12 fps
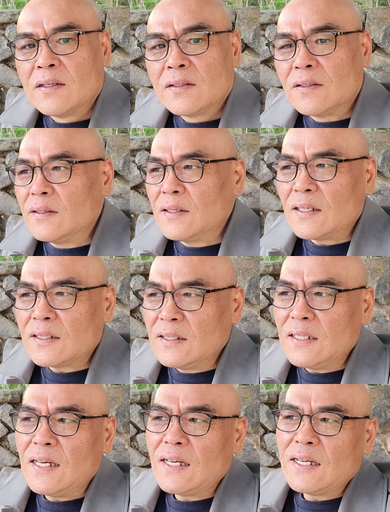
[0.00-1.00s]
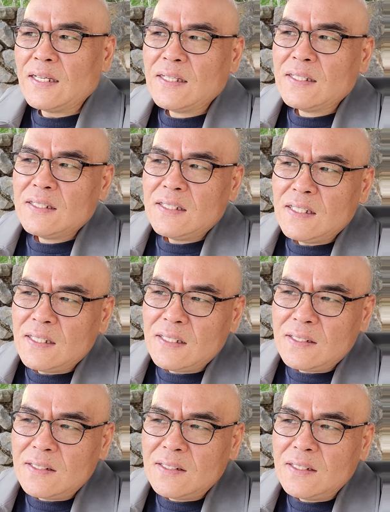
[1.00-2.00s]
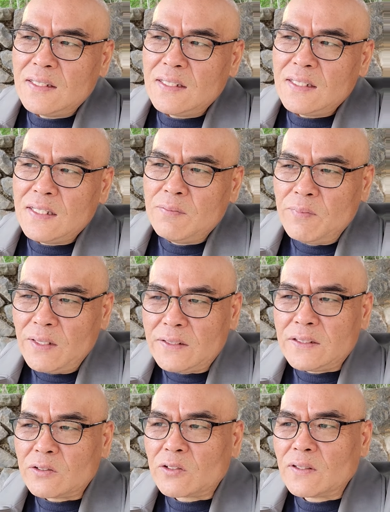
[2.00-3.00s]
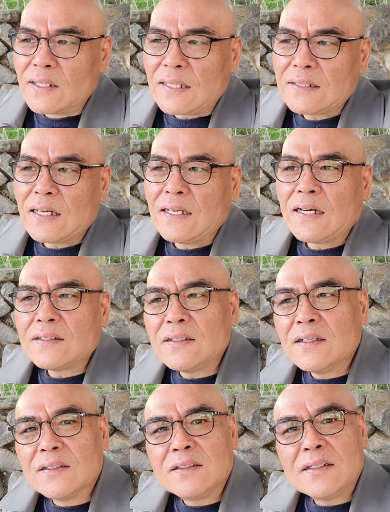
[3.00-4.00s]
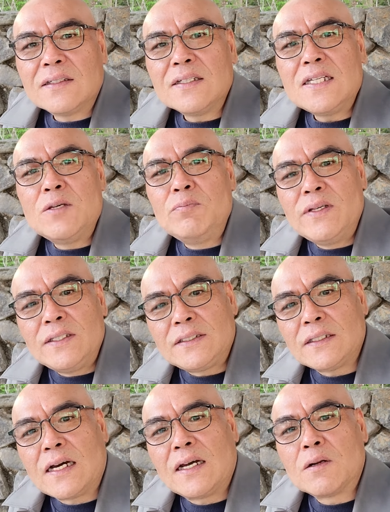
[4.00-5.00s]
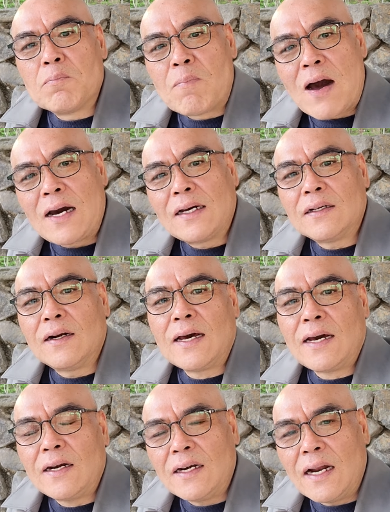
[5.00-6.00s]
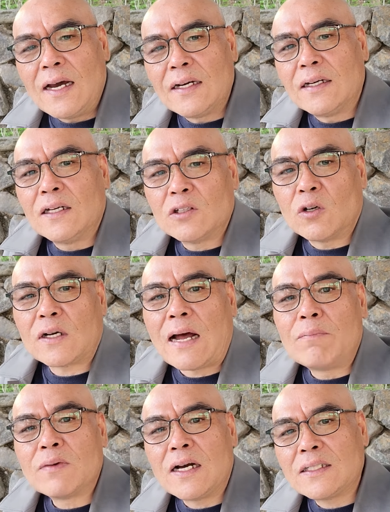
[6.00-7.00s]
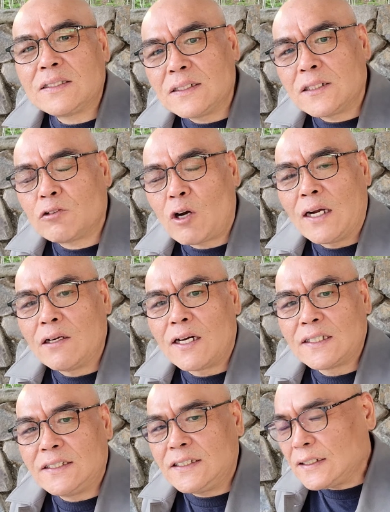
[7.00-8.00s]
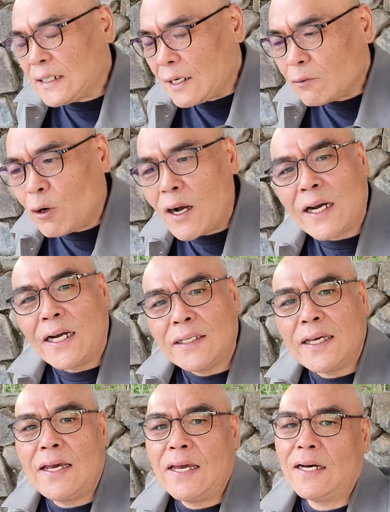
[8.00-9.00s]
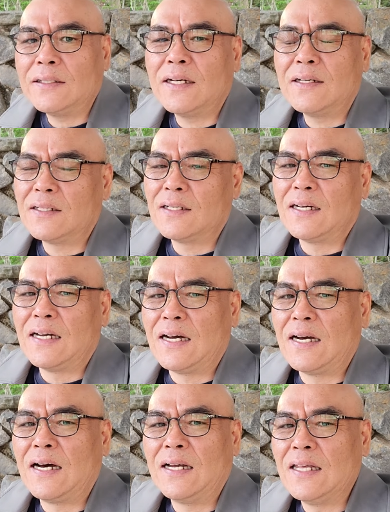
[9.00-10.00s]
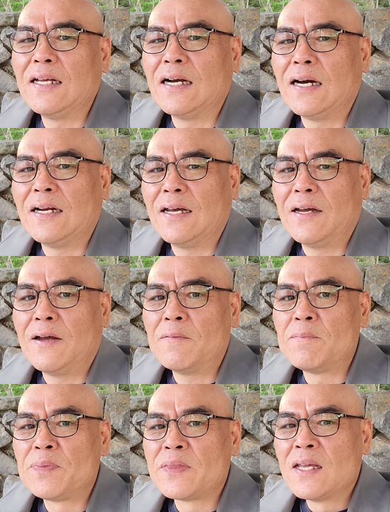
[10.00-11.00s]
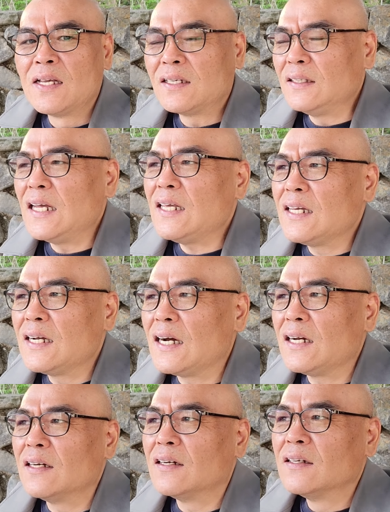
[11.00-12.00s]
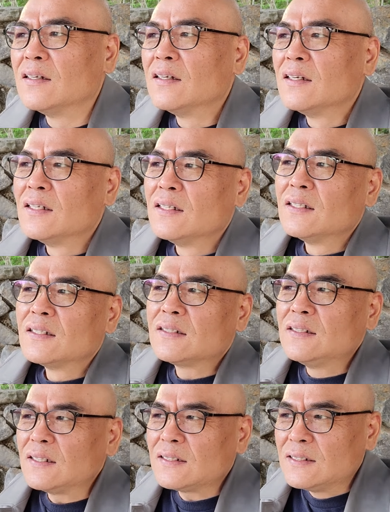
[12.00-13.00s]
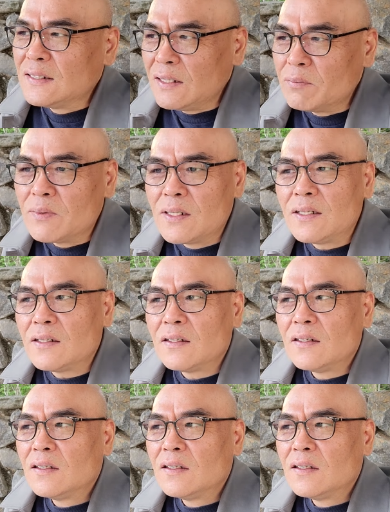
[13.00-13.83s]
그러니까 그게 이미지로 나타나든 어떻든 이미지라는 말을 하려 그래도 감각 직관과 지각과 관계해야 되는 거야 인간에 근데 인간은 그 그림을